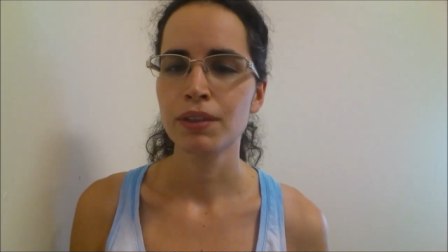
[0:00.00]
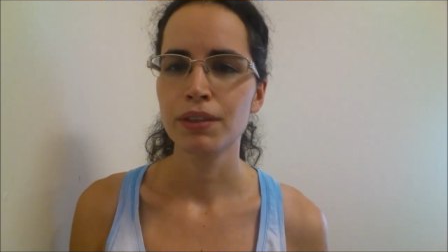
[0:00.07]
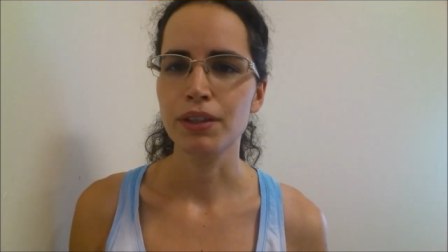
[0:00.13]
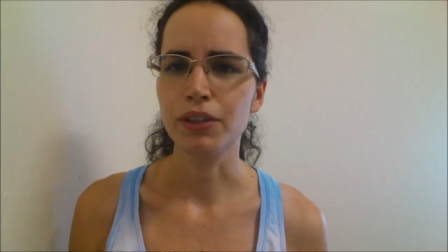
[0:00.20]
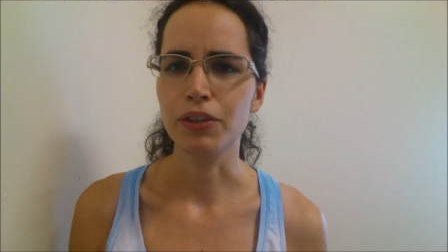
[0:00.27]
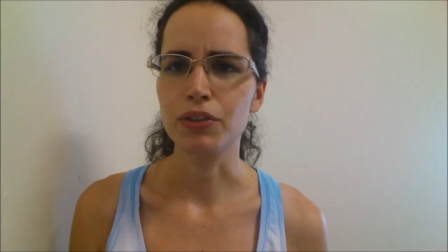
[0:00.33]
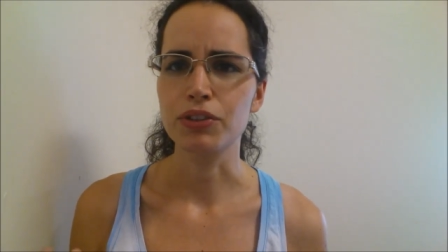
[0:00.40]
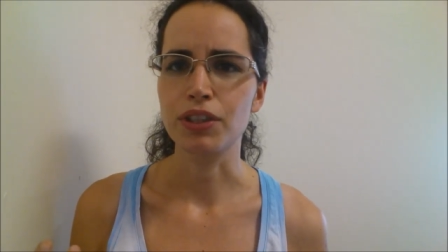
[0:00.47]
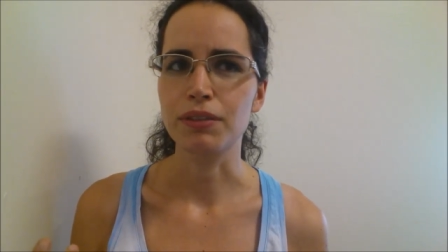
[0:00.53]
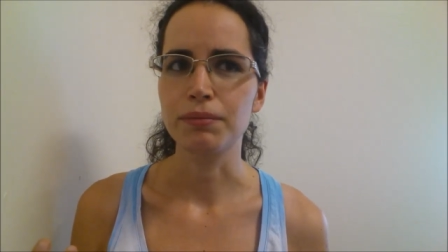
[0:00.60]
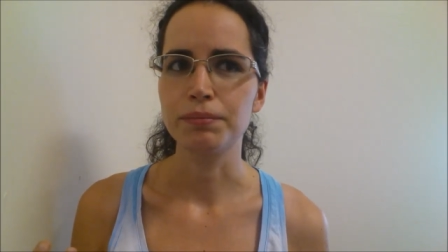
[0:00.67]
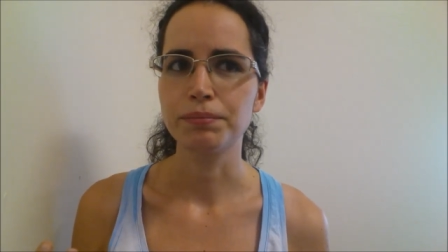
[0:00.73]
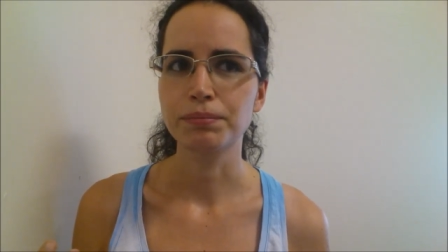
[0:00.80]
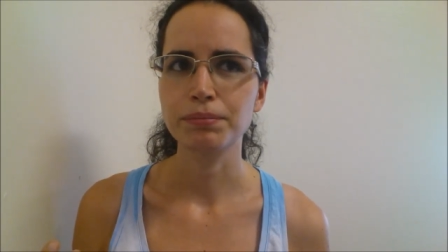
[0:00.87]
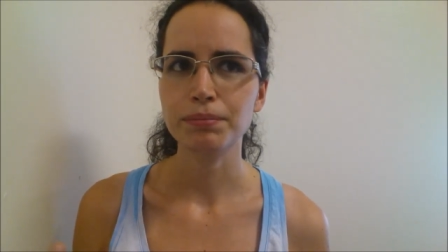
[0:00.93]
che
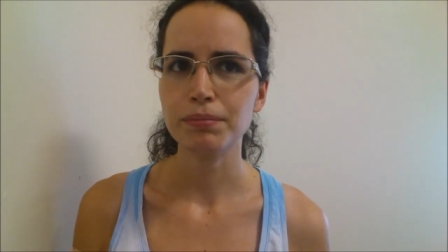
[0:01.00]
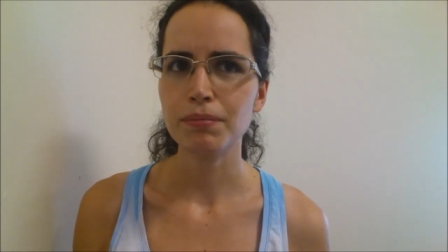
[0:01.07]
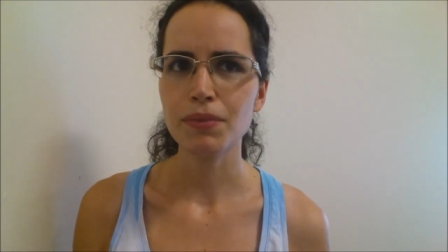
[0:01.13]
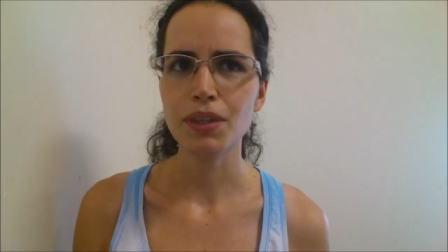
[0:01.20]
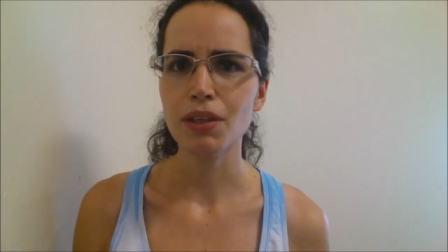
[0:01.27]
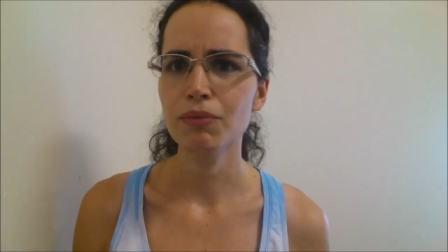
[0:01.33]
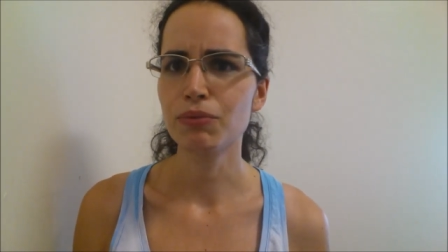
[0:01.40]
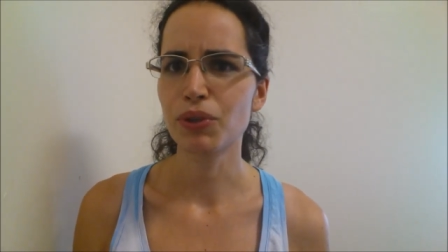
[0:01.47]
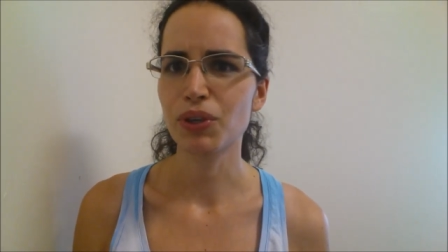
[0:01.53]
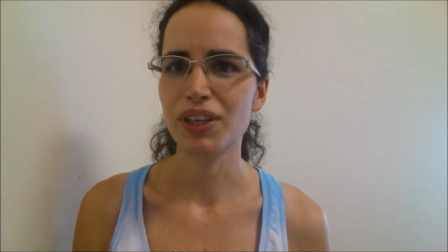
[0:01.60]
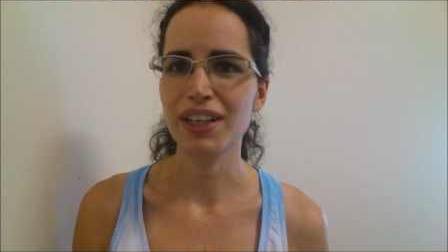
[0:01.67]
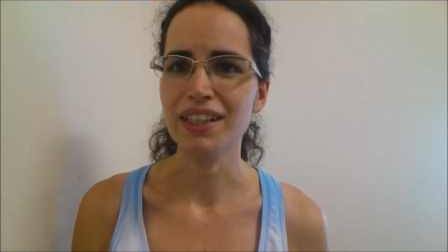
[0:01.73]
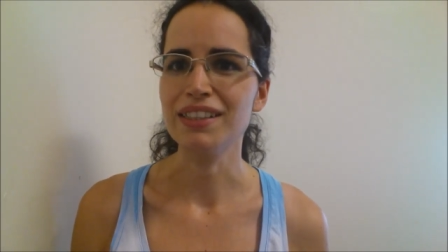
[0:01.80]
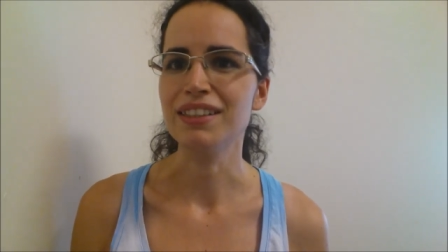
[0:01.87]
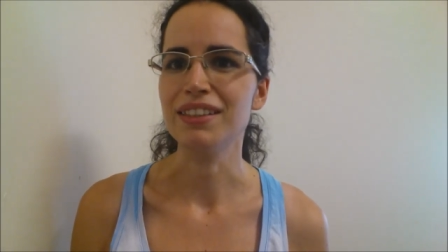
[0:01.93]
cosa
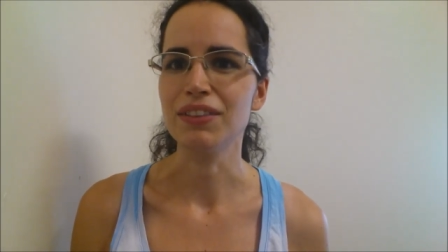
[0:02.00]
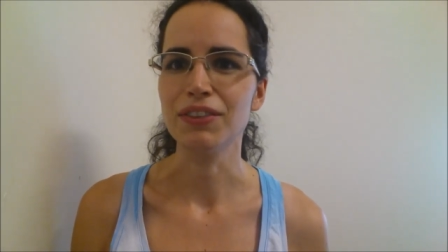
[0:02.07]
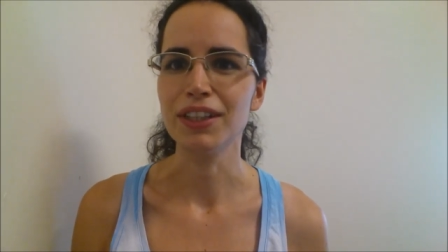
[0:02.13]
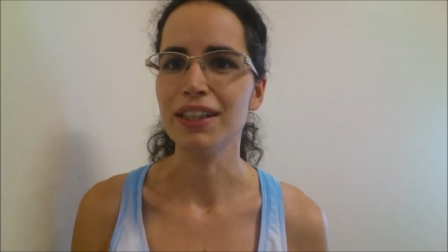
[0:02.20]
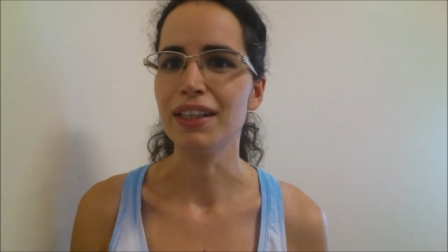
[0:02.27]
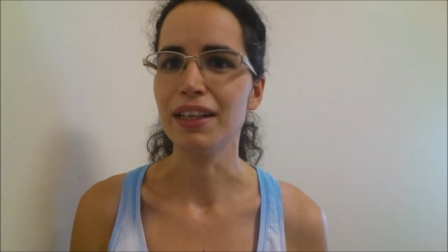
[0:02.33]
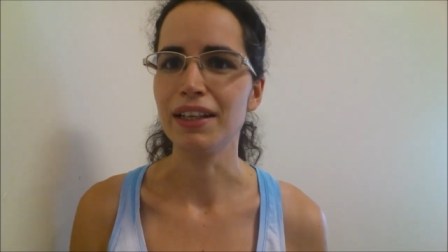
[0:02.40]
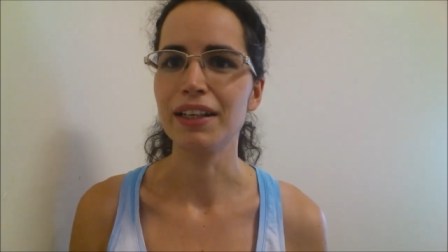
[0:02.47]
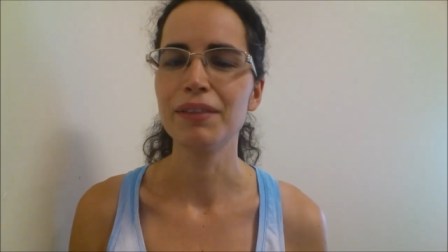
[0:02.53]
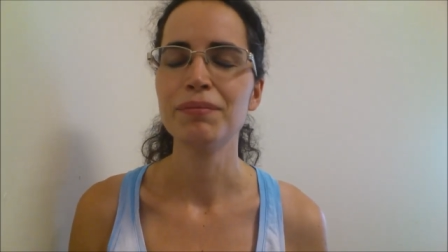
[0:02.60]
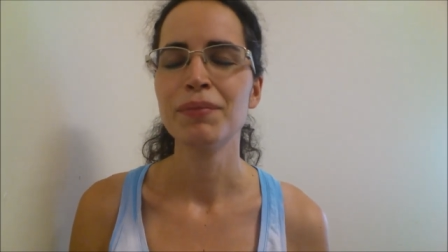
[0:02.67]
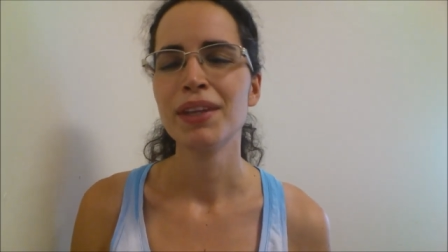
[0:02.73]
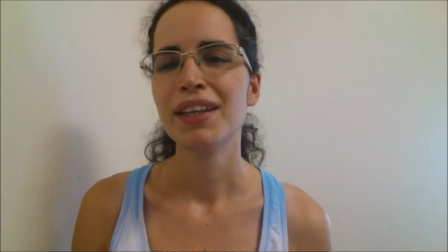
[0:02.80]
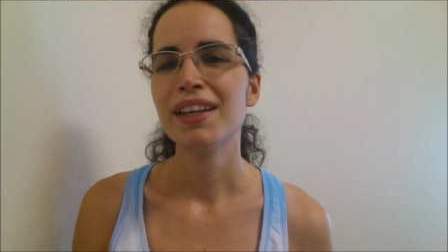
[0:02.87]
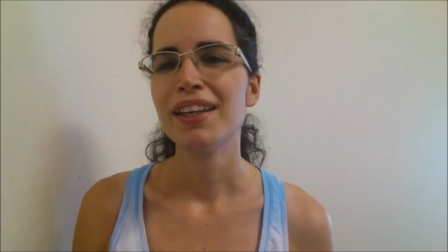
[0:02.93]
vorreste vedere